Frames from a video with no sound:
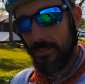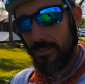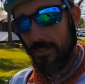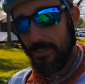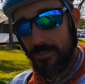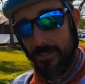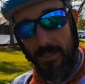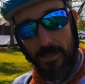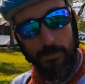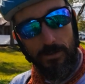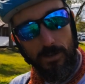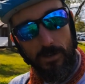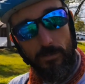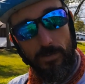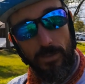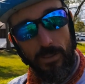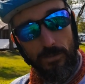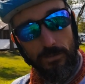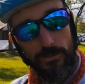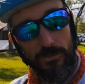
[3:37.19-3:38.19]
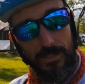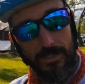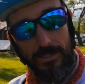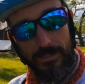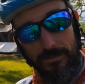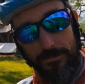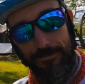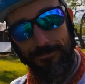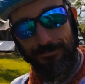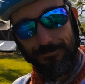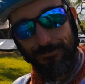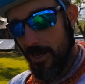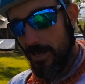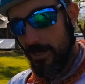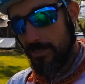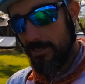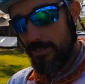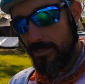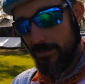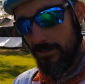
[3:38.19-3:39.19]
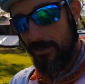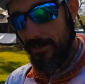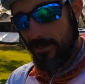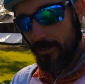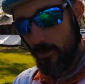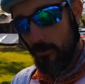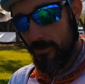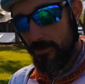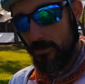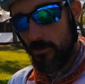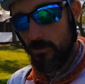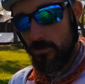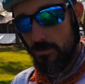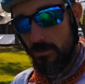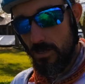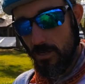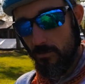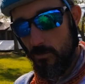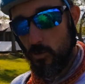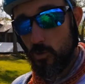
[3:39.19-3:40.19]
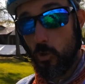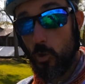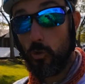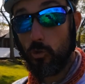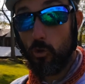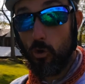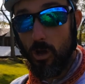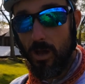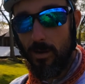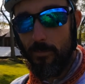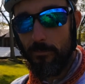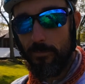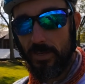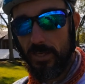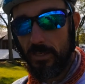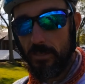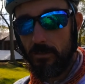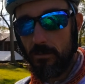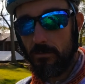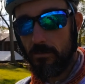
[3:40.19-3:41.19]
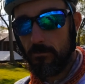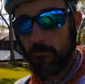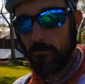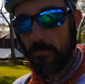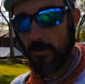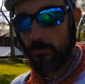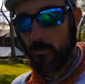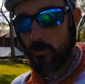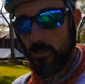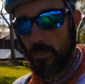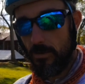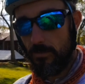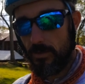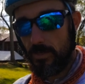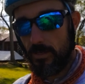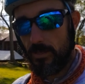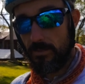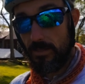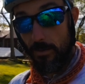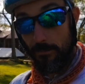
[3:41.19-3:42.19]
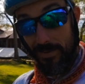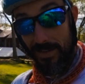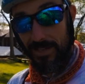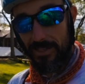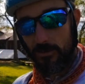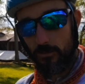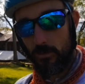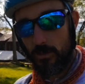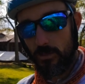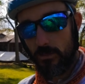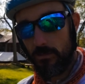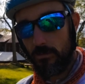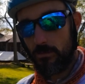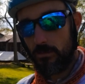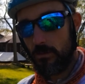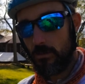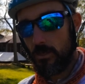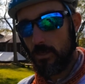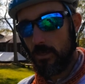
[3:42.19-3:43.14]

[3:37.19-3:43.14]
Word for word: Así que me he comprado otras. A 7 kilómetros tenemos otro camping, vamos a ver, también gratuito.